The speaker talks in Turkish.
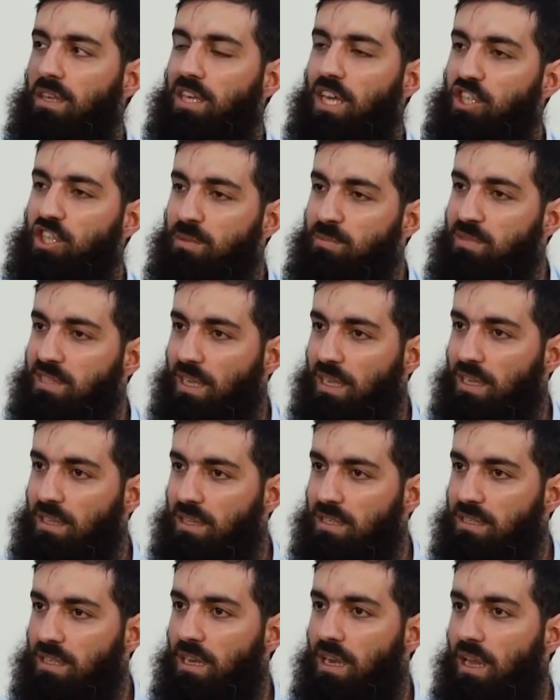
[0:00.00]
geçim
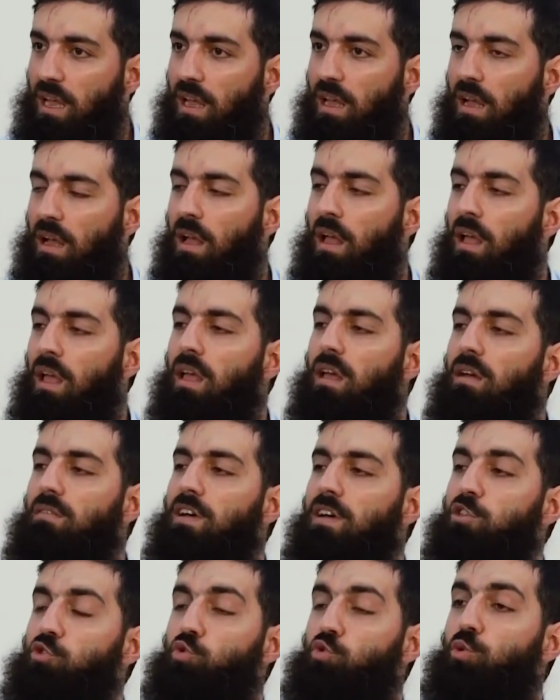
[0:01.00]
sıkıntısıyla
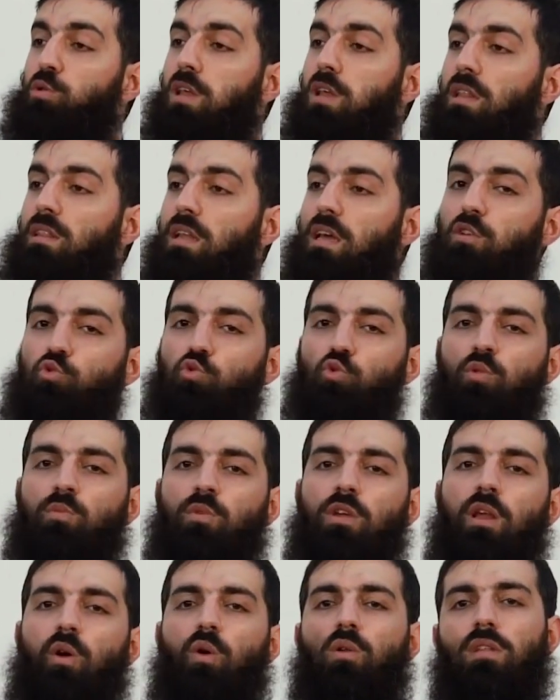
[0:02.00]
ve sultanların
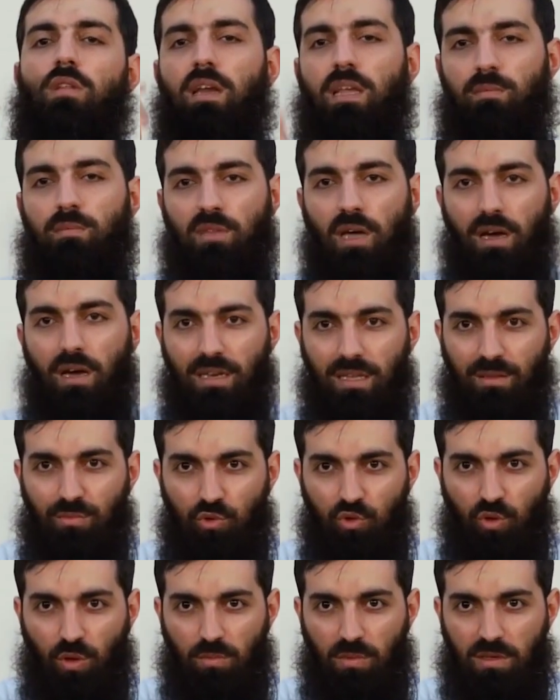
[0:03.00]
zulmüyle onları imtihan
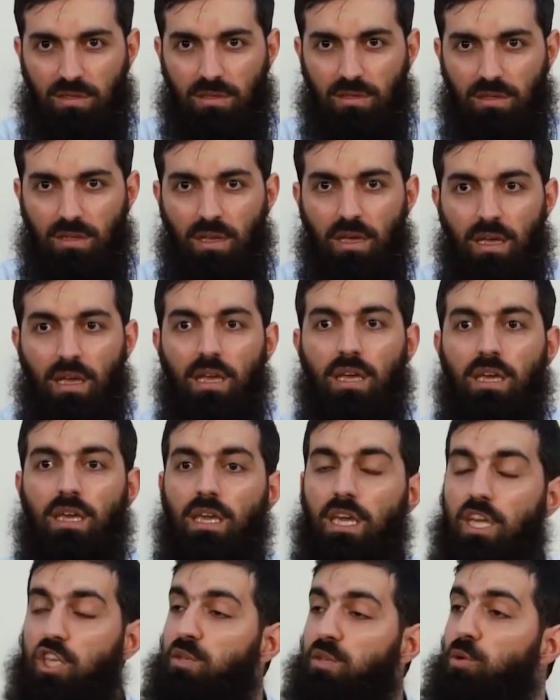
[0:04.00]
etmiş olmasın.
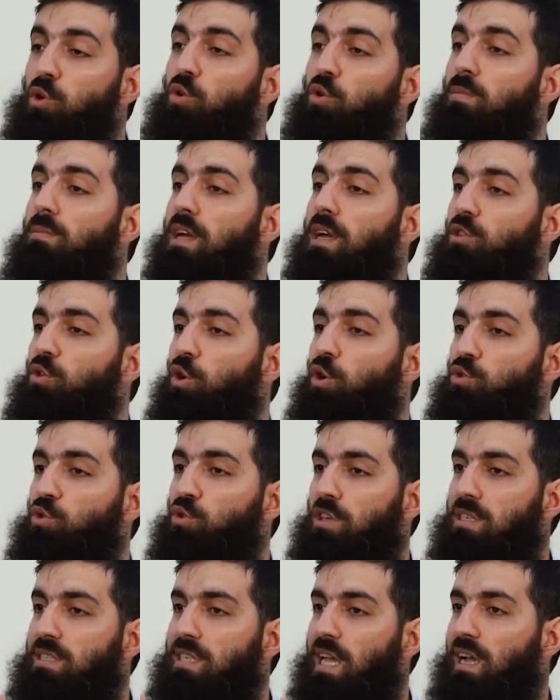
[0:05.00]
Hiçbir ümmet
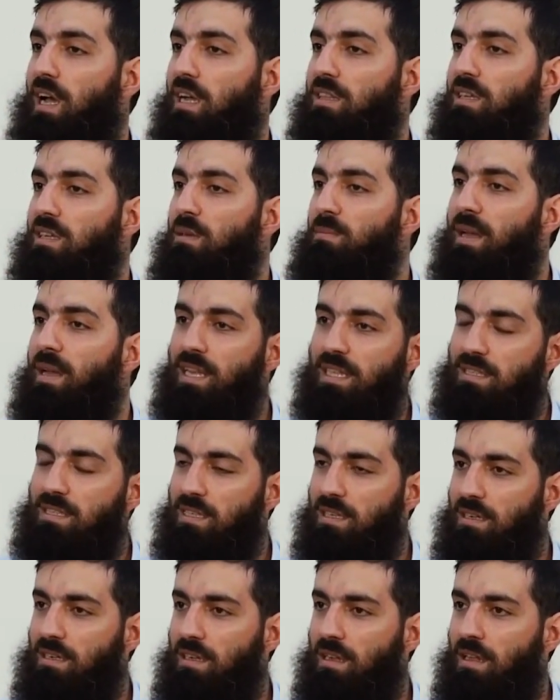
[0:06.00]
yoktur ki zekatını men
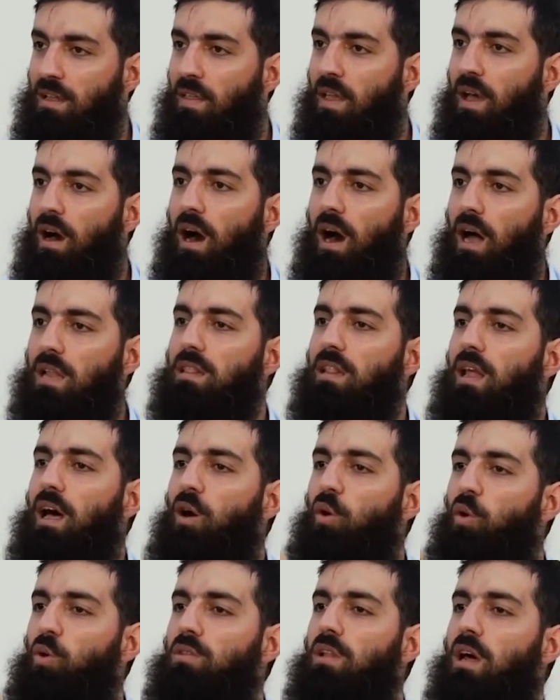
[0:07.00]
etsin,
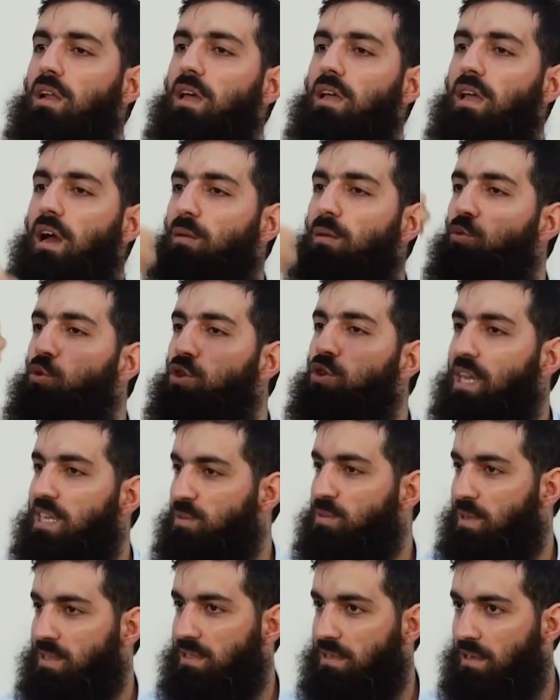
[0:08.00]
Allah onlara yağmuru
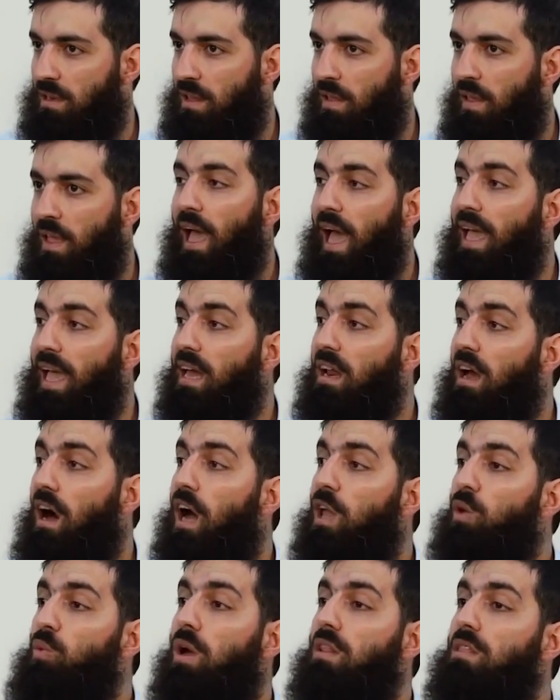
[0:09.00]
kesmesin. Eğer
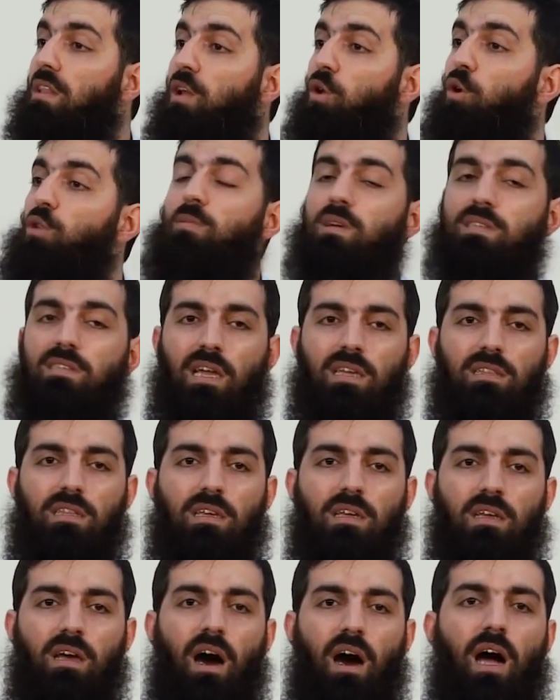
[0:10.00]
hayvanlar
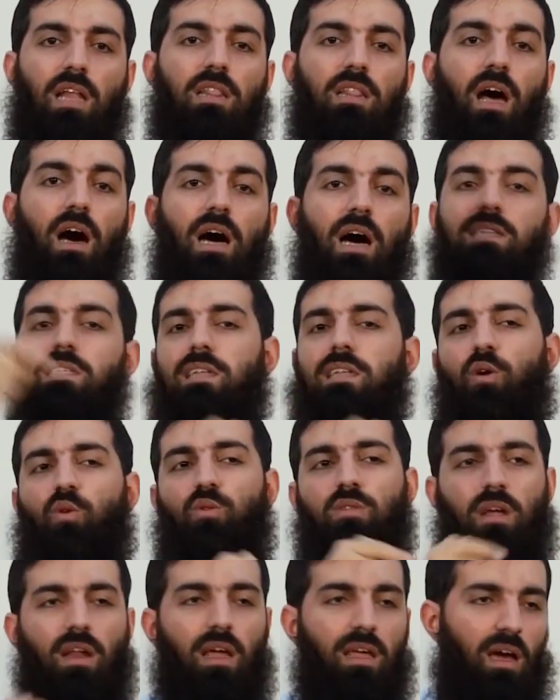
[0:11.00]
olmasaydı Allah asla
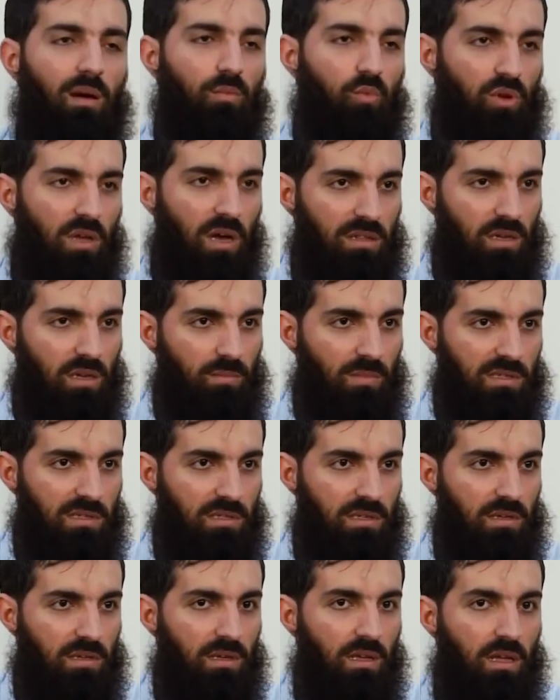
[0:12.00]
onlara yağmur
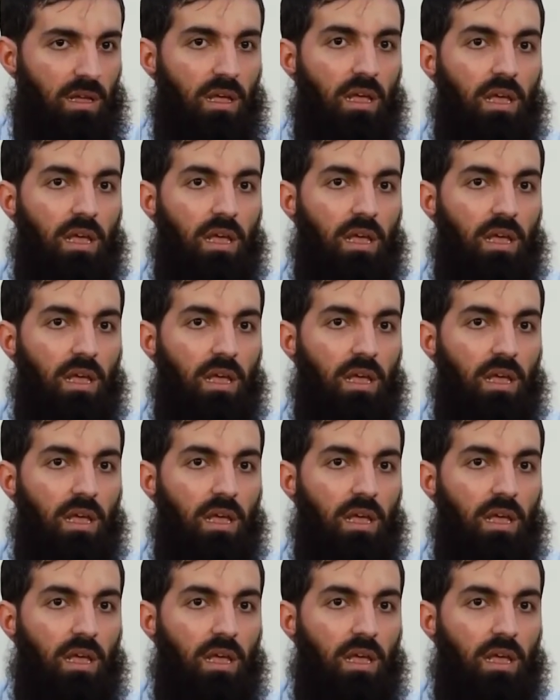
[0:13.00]
yağdırmazdı.